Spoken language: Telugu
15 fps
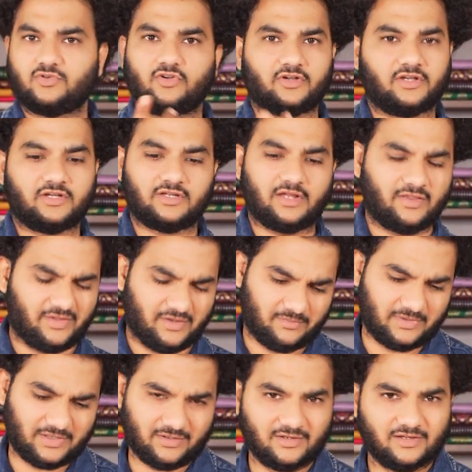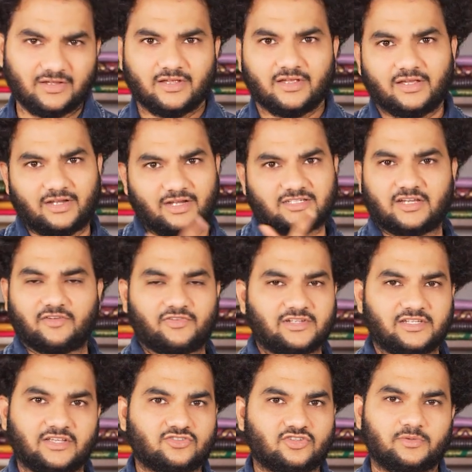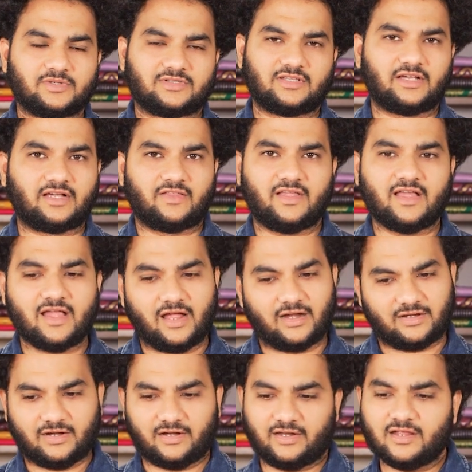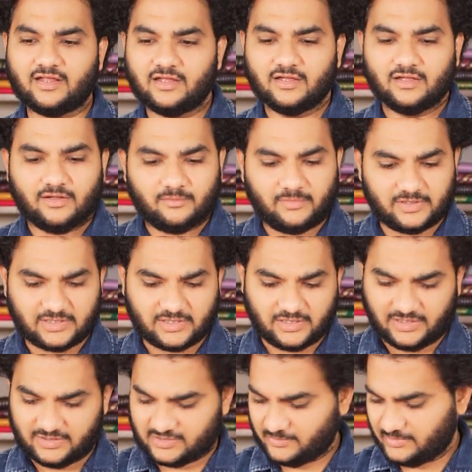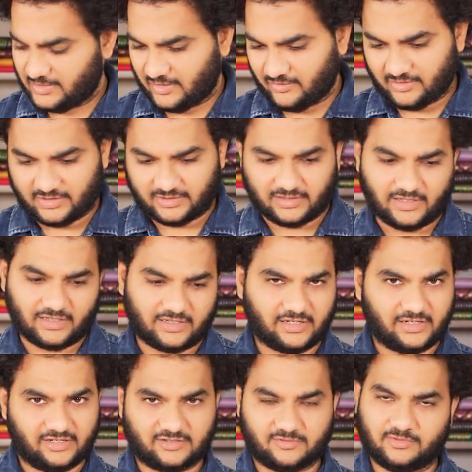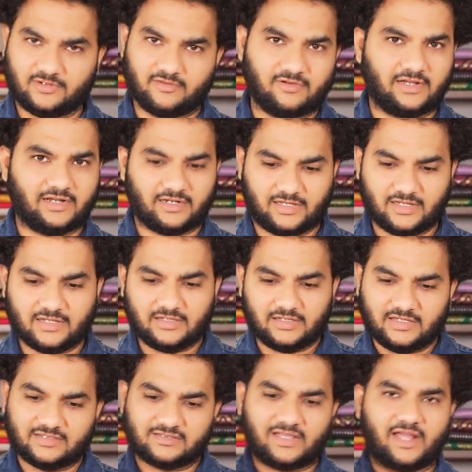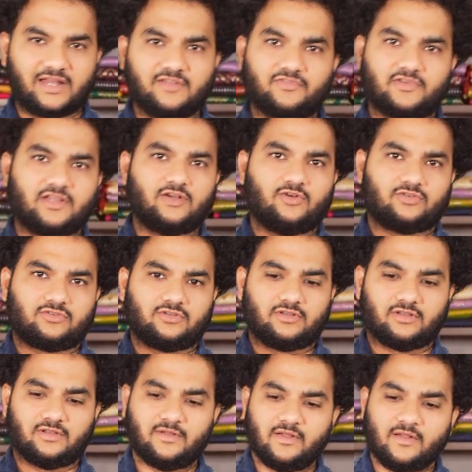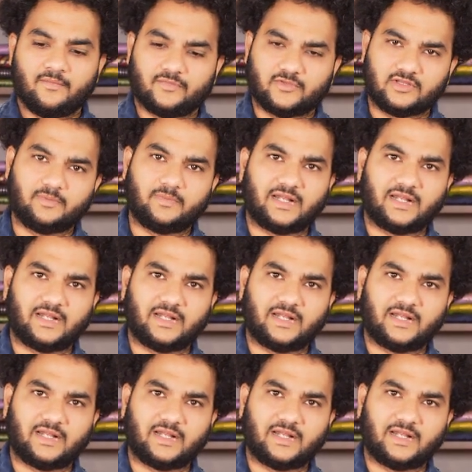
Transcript: రొటేట్ అదే ఐ మీన్ ఇలా షఫిల్ చేసి చూపిస్తాం కదా అట్లానే మంచి కస్టమర్ ఎవరైతే లక్కీ కస్టమరో వాళ్ళకి ఈ శారీ ఫ్రీగా వస్తుంది ఇది